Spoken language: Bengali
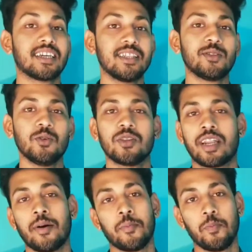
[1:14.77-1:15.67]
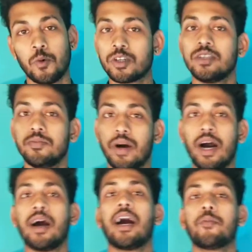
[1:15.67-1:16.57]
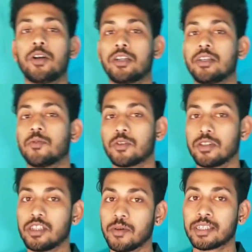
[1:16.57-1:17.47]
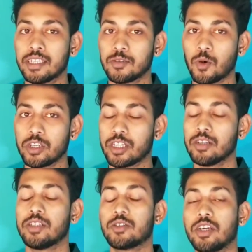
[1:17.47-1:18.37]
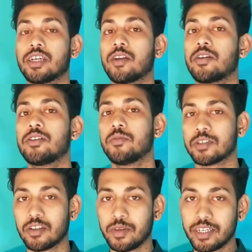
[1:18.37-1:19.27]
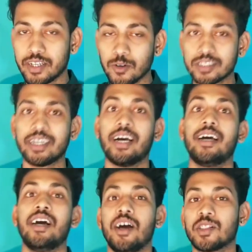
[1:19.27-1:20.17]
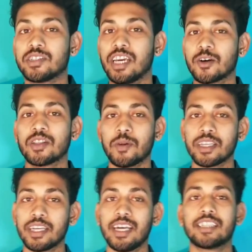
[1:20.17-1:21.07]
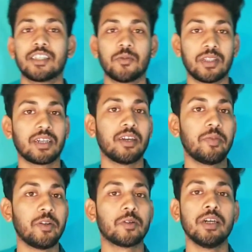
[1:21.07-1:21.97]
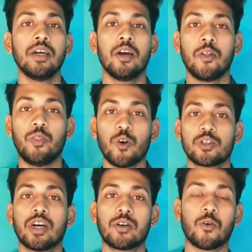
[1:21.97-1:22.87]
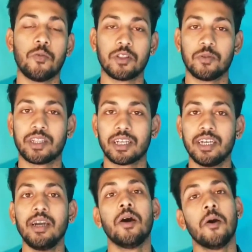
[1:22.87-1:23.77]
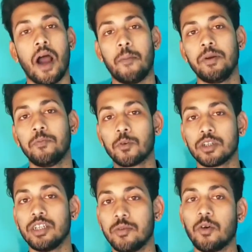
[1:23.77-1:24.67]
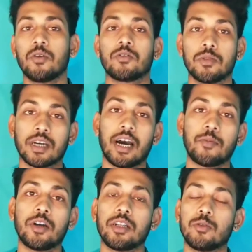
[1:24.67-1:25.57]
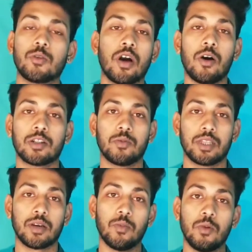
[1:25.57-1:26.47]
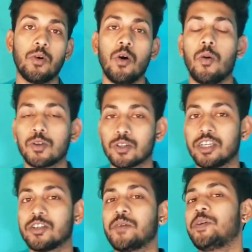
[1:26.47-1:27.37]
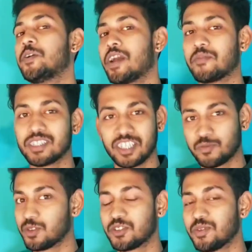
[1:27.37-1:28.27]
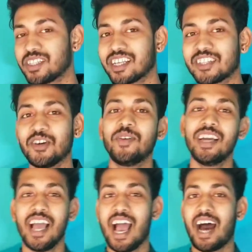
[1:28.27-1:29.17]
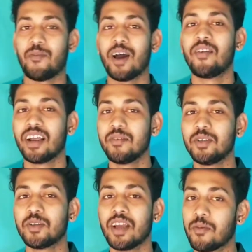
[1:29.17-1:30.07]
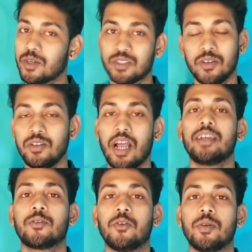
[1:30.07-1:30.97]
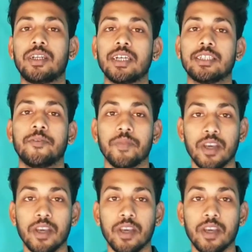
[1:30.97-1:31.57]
কিন্তু তারা প্রোটিন বা কার্বোহাইড্রেট ঠিকমতো দিতে পারছে না বডিতে সেই কারণে কিন্তু মাসেল বিল্ডিংটা হচ্ছে না তো সেই কথা মাথায় রেখে আজকে তোমাদেরকে এই ভিডিওতে দশ টাকার কমে তোমাদেরকে আমি প্রোটিন এবং তোমাদের কার্বোহাইড্রেট দুটো খাওয়ার তোমাদেরকে বলবো অবশ্যই সেই জন্য ভিডিওটা একবার শেষ পর্যন্ত তোমাদের দেখতে হবে আর ভালো লাগলে ভিডিওটা একবার লাইক করবে ঠিক আছে